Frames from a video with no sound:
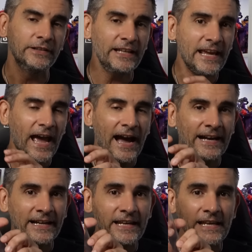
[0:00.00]
de
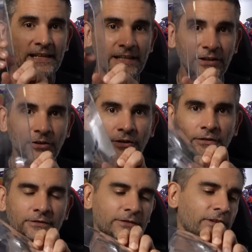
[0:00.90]

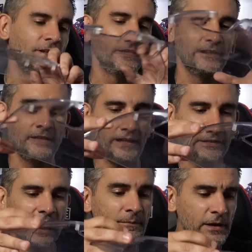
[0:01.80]
acrílico
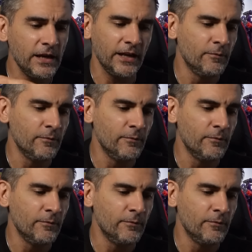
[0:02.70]
que también